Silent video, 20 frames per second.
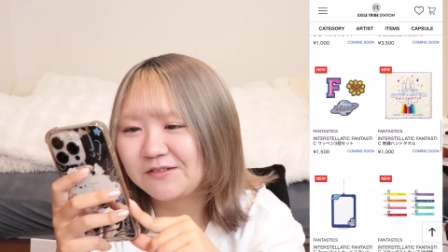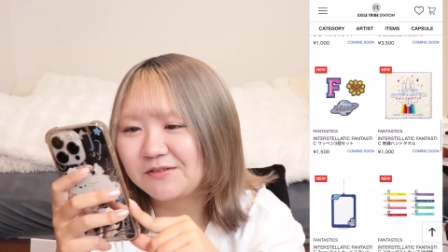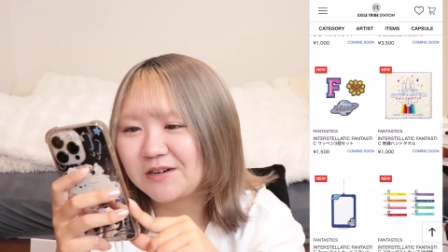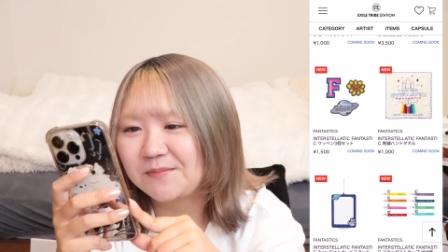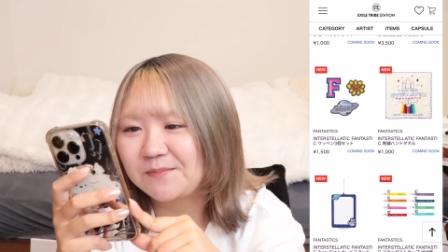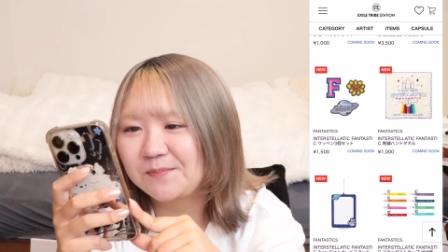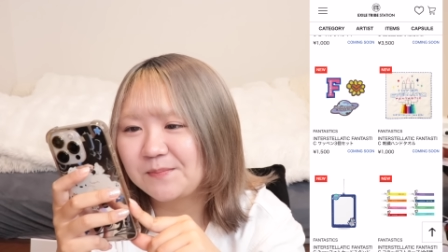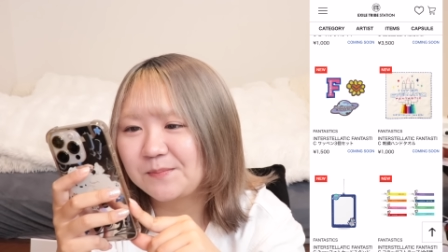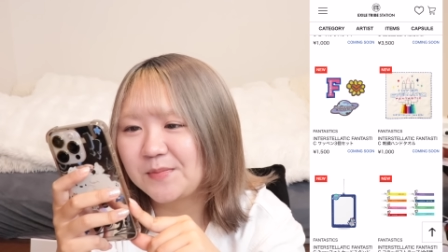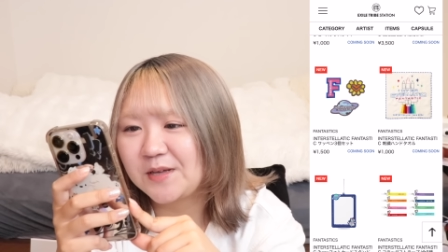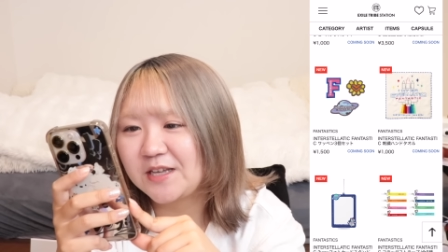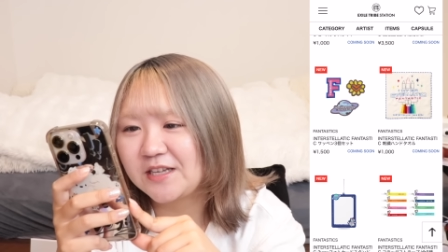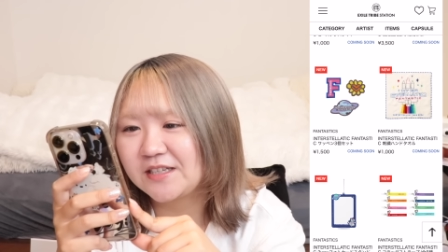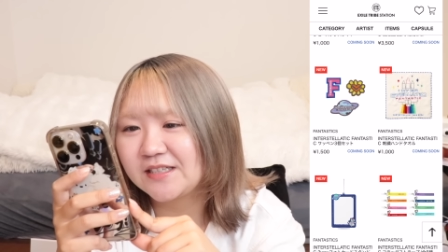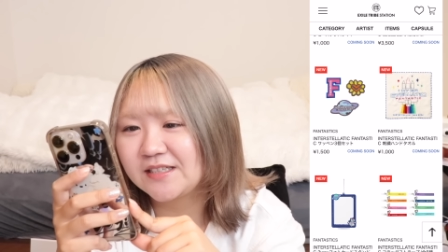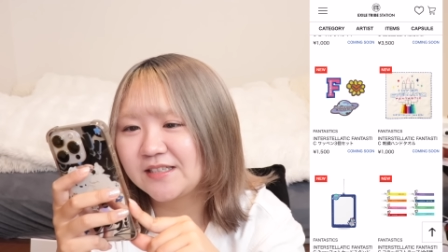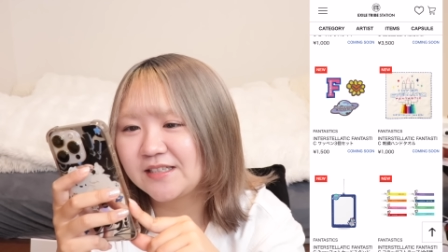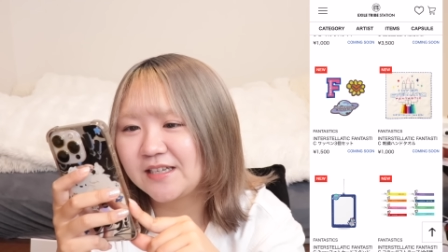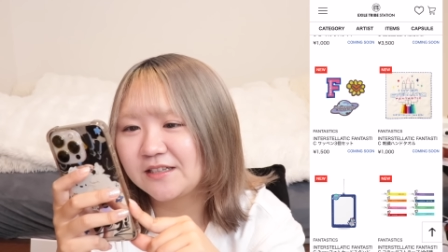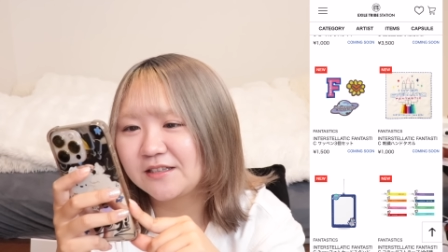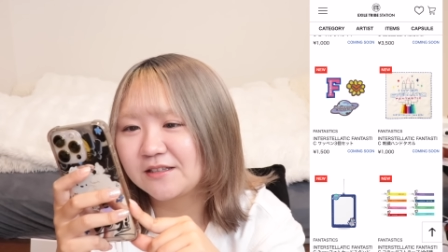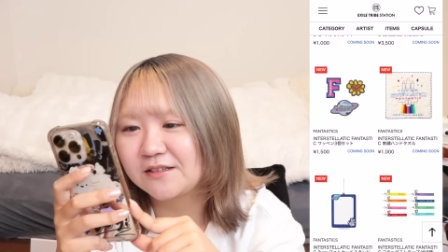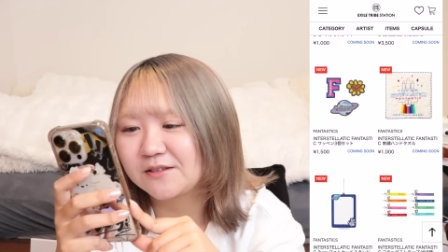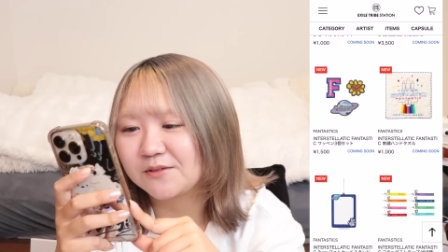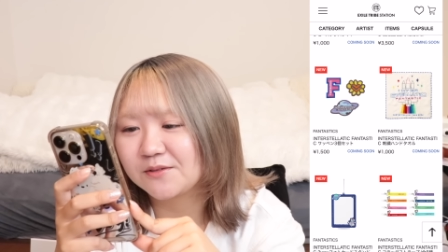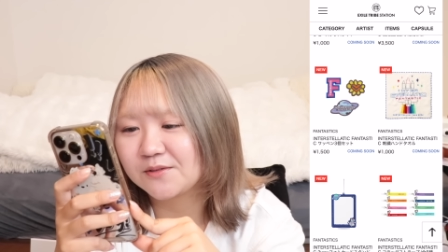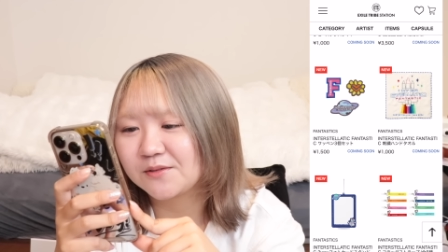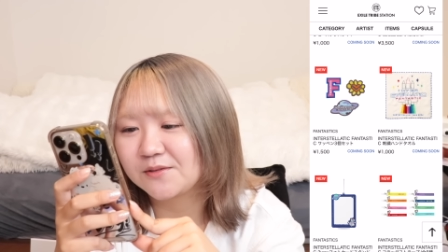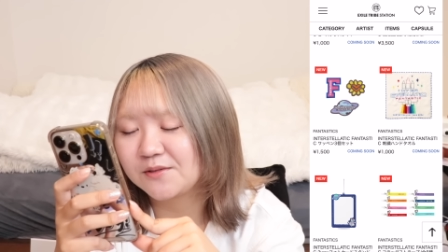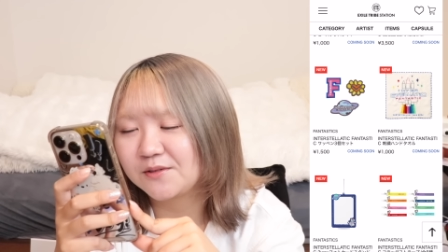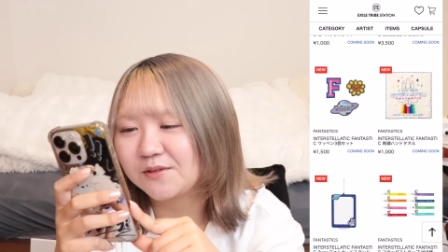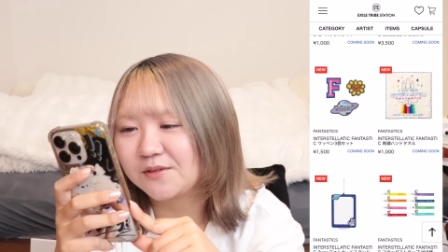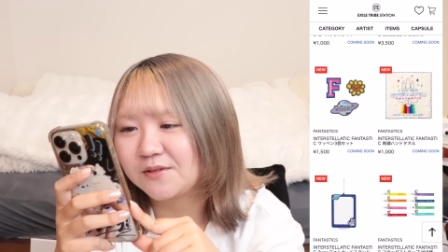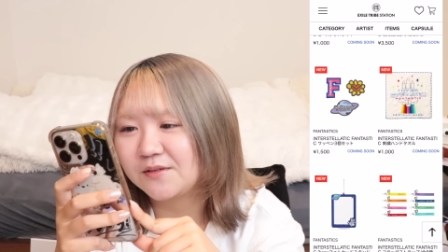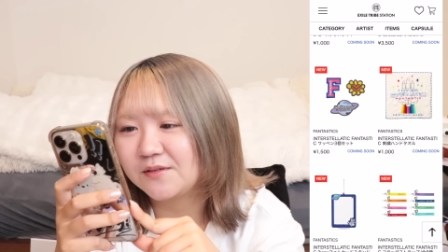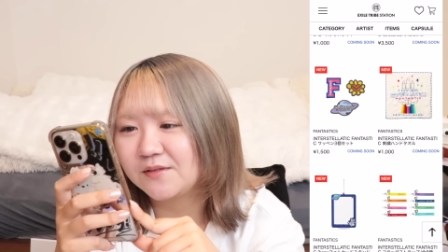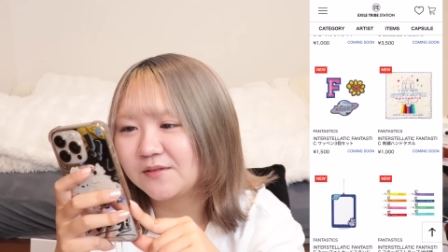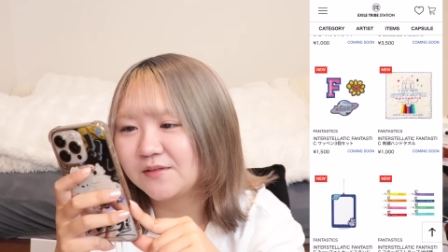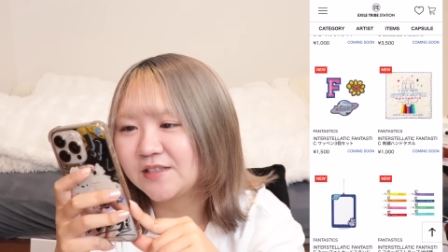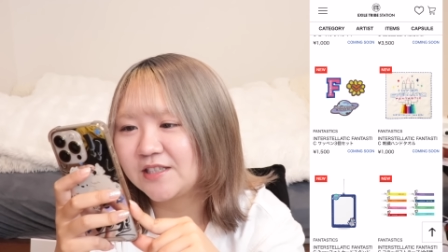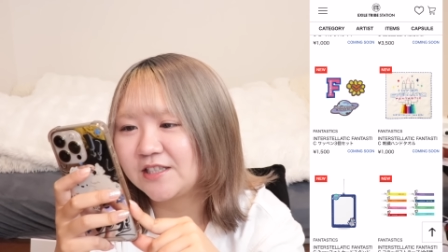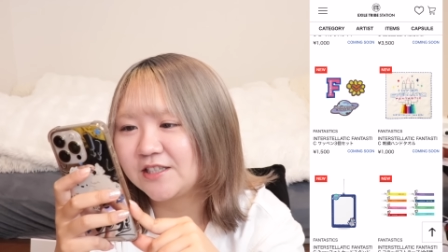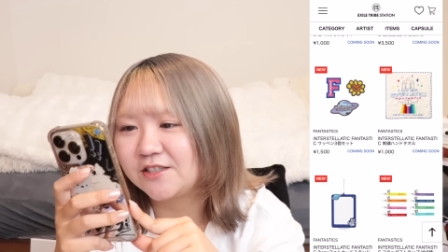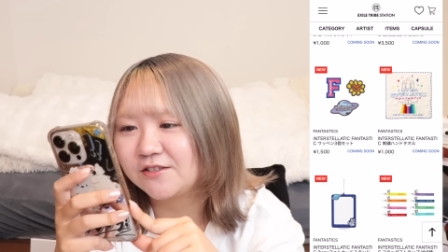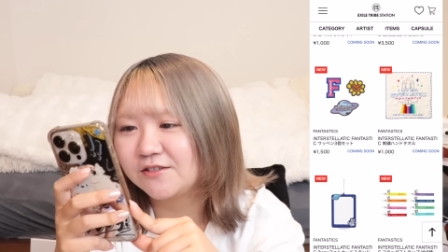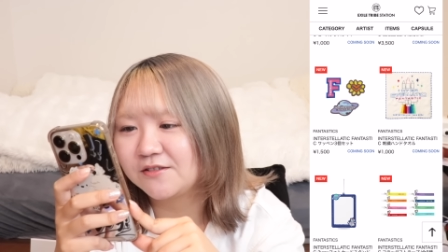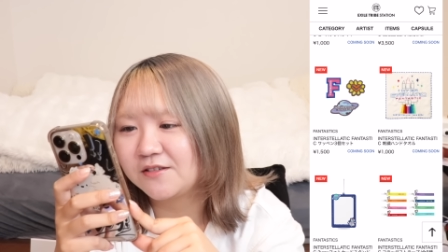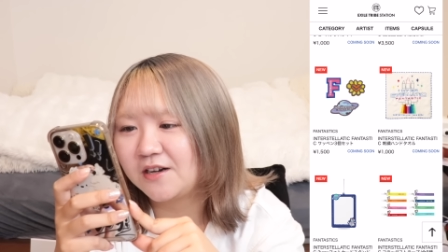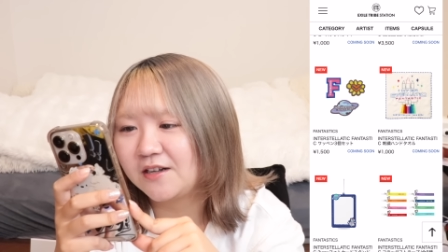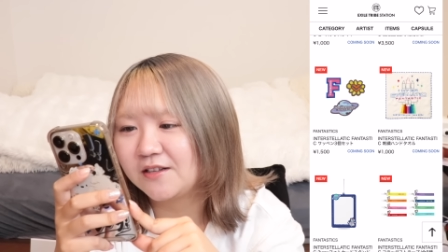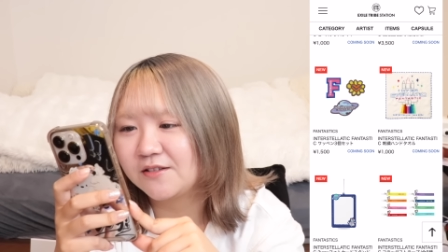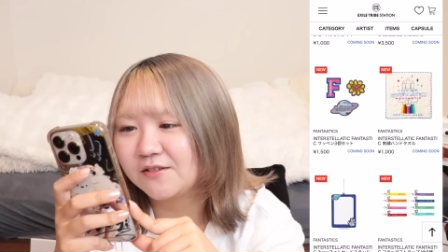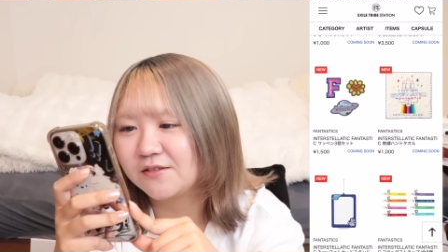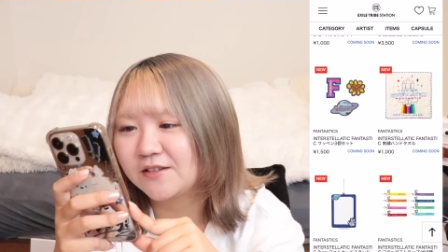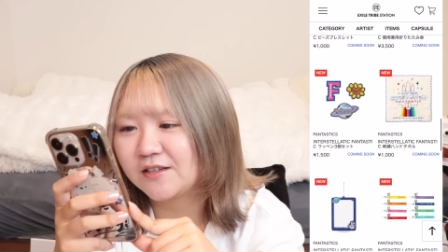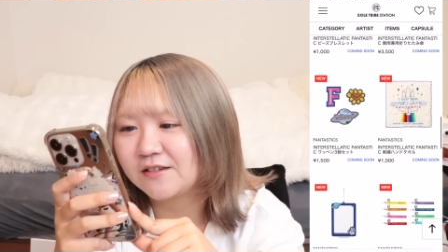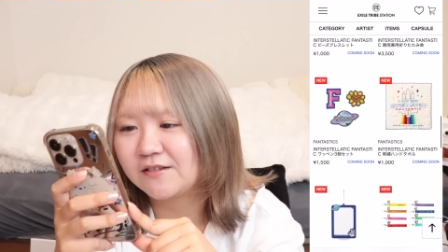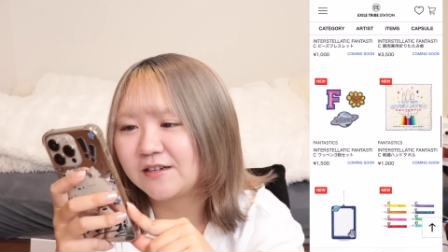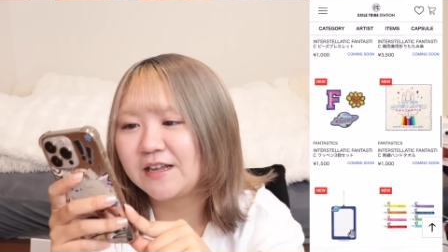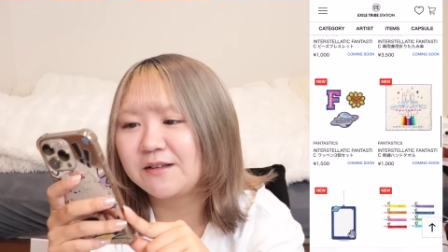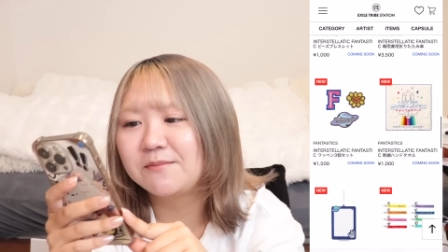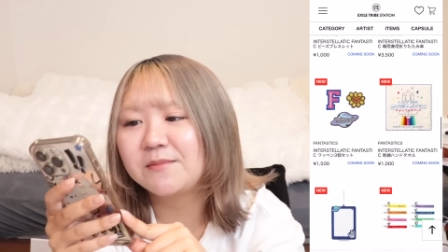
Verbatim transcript: ワッペンセットと刺繍ハンドタオル。